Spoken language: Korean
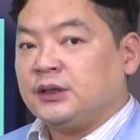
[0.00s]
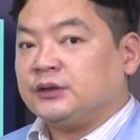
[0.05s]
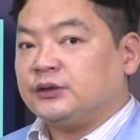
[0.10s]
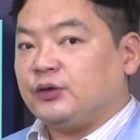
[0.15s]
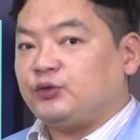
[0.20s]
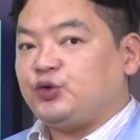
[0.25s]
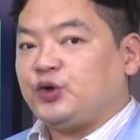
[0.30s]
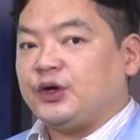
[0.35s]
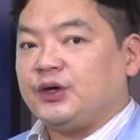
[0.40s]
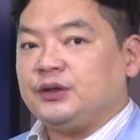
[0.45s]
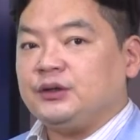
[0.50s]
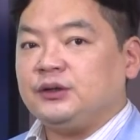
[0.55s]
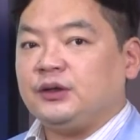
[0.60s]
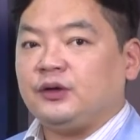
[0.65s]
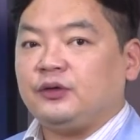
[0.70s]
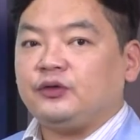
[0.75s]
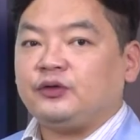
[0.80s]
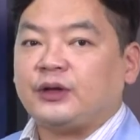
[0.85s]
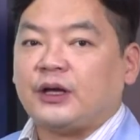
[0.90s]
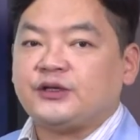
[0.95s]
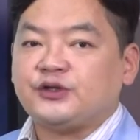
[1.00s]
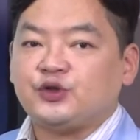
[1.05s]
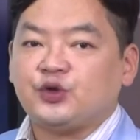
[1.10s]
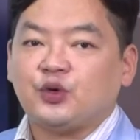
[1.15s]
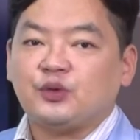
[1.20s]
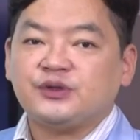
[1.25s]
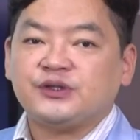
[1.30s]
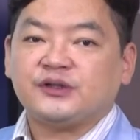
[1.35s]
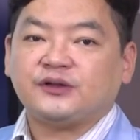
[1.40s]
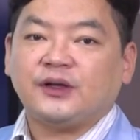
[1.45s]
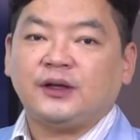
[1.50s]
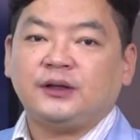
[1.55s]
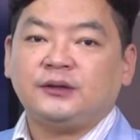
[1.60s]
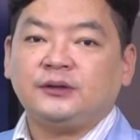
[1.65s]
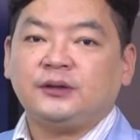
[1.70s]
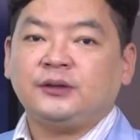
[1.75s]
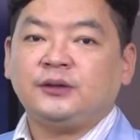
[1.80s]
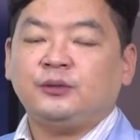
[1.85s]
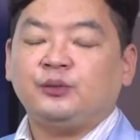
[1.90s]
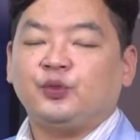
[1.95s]
근데 최근 들어서 다시 조금씩
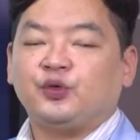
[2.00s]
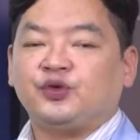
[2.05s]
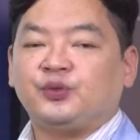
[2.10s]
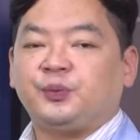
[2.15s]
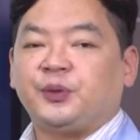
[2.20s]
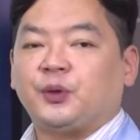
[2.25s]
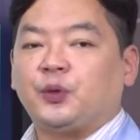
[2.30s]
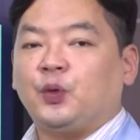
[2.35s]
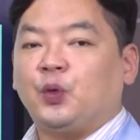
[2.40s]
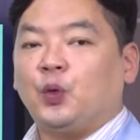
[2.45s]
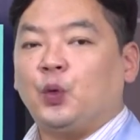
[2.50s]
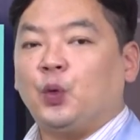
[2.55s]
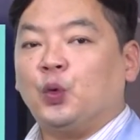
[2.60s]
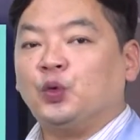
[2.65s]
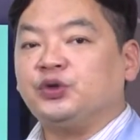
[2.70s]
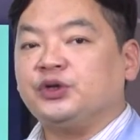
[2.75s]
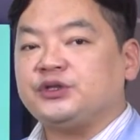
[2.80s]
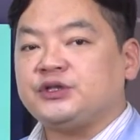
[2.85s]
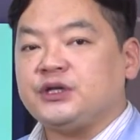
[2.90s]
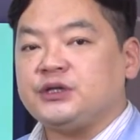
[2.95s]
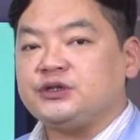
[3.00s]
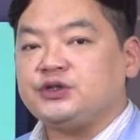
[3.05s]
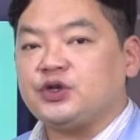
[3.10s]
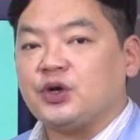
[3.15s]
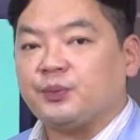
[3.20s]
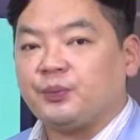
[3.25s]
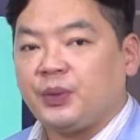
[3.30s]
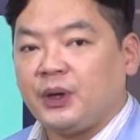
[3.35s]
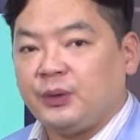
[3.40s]
살아나는 모습이고 오늘 실적